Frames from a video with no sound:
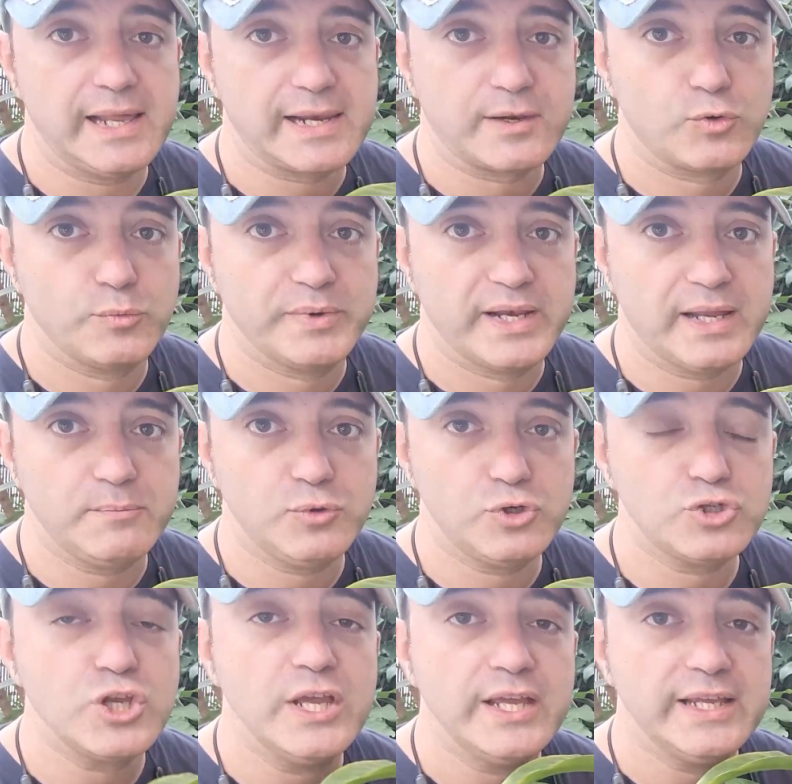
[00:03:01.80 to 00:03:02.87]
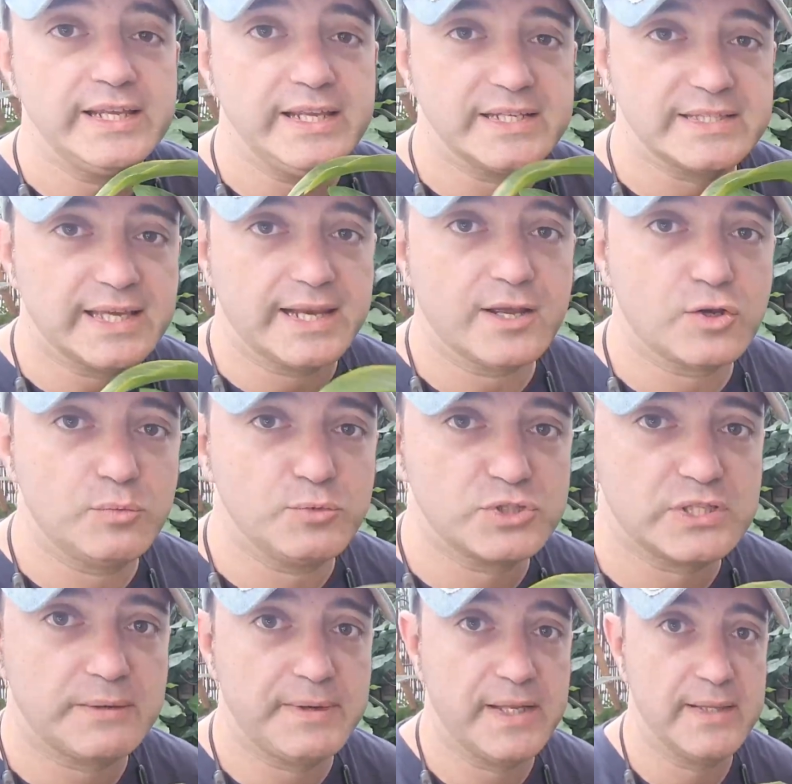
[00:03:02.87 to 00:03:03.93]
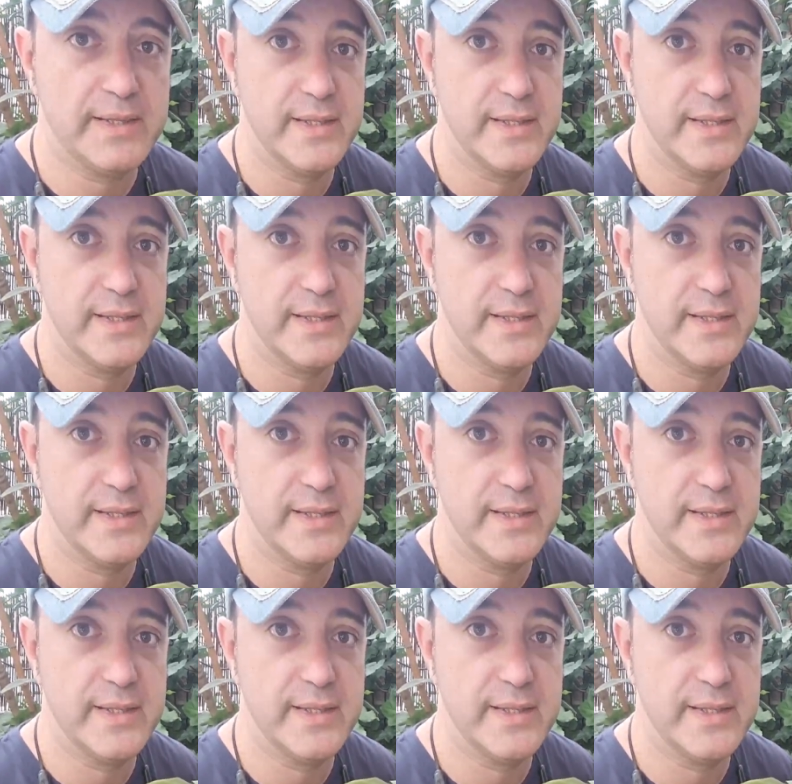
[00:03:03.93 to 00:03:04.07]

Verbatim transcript: la recuperamos y estará como estaba